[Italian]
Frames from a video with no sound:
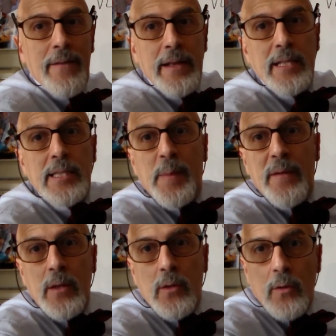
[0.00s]
la lavagna
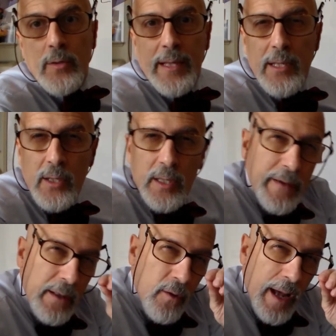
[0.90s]
spaventosa, adesso si
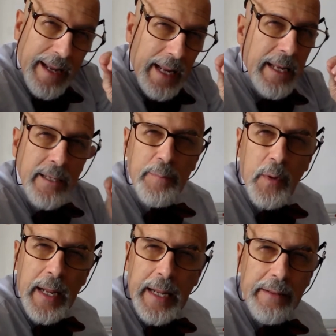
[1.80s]
vedono anche gli
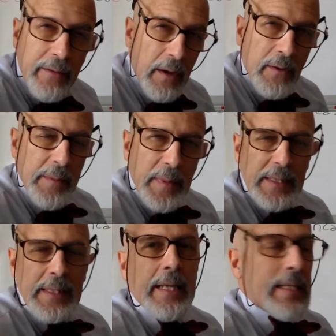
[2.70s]
esponenti, una cosa
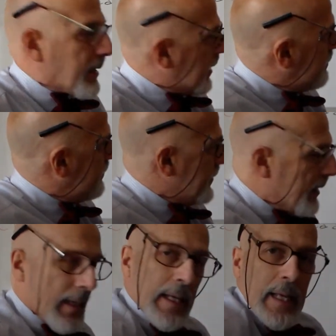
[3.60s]
pazzesca.
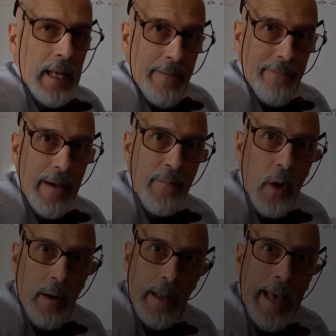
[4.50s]

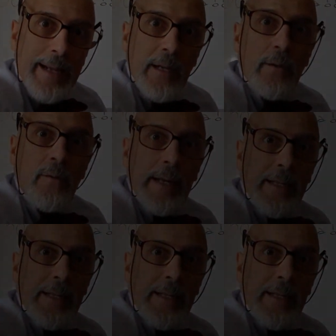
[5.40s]
Vabbè, e con